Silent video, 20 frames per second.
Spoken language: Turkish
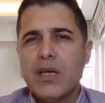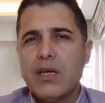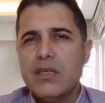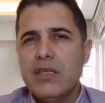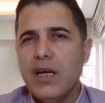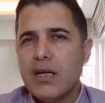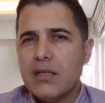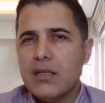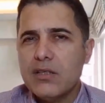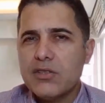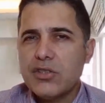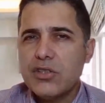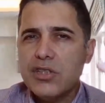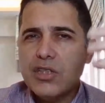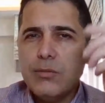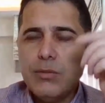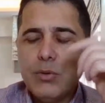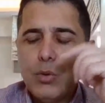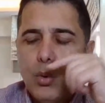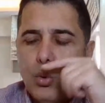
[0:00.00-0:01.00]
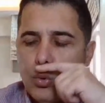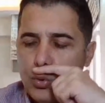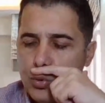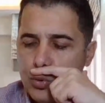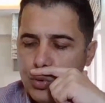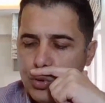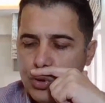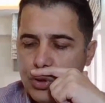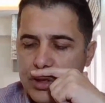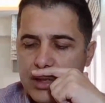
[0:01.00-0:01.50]
yaklaşık
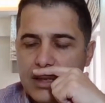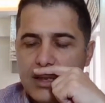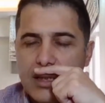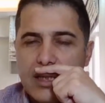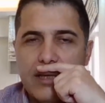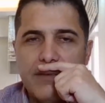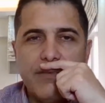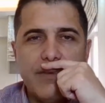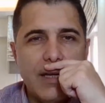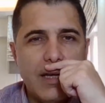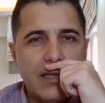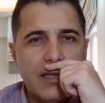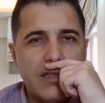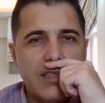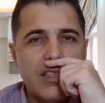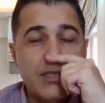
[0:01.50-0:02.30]
2013 yılları filandı.